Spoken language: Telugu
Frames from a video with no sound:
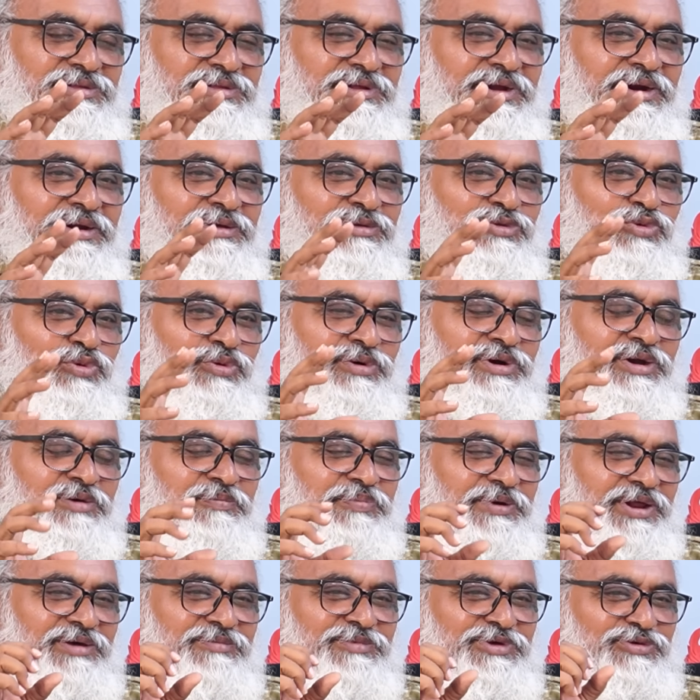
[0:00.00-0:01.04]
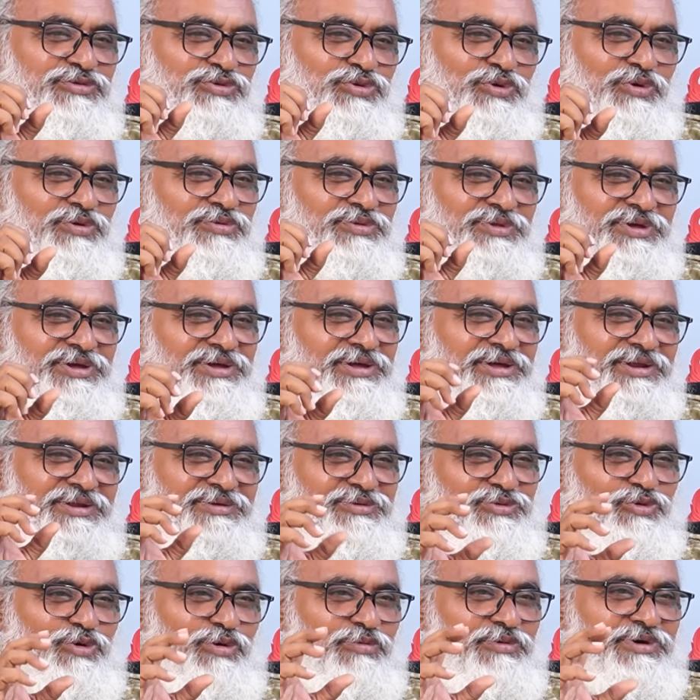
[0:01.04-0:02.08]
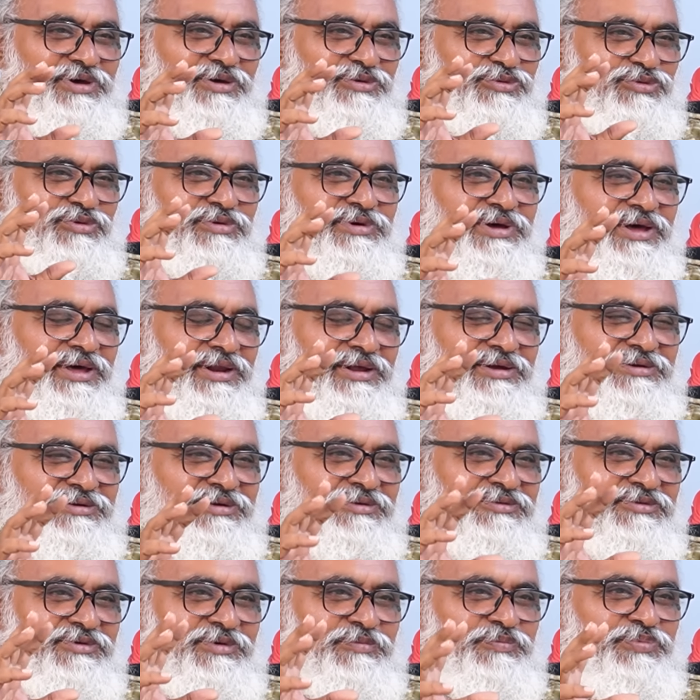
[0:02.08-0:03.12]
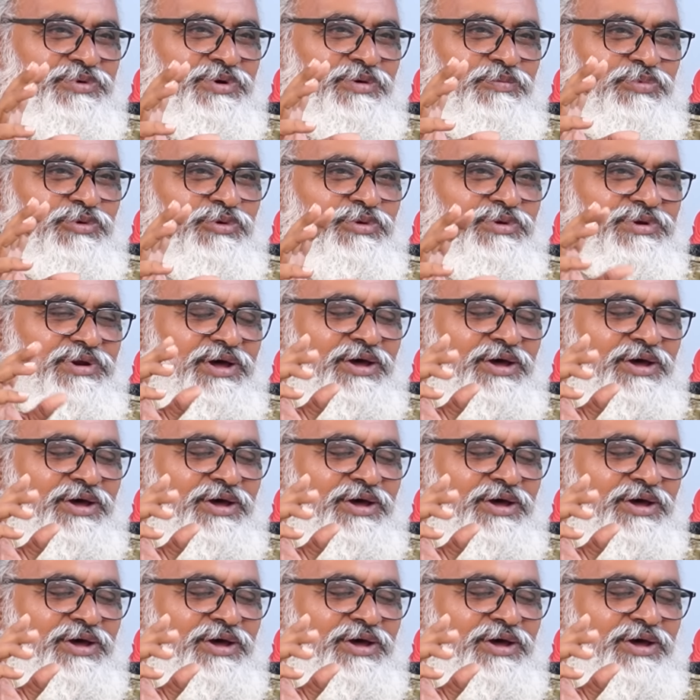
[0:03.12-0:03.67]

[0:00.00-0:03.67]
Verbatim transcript: దళితుడిని ప్రేమిస్తోంది అని సోమయాజులు క్యారెక్టర్ చెప్పినప్పుడు